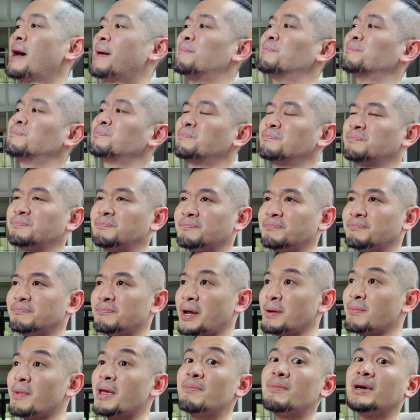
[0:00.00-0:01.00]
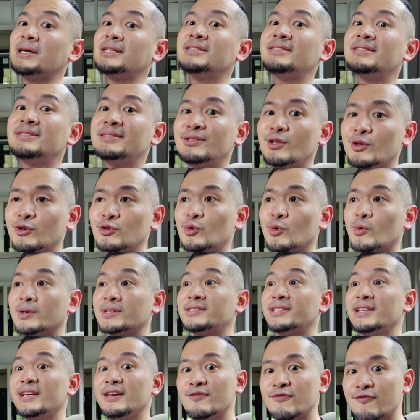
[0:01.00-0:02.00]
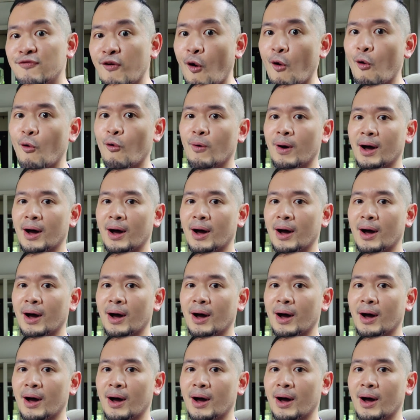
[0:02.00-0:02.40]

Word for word: แบบมันไม่เหมือนตัวตัว C4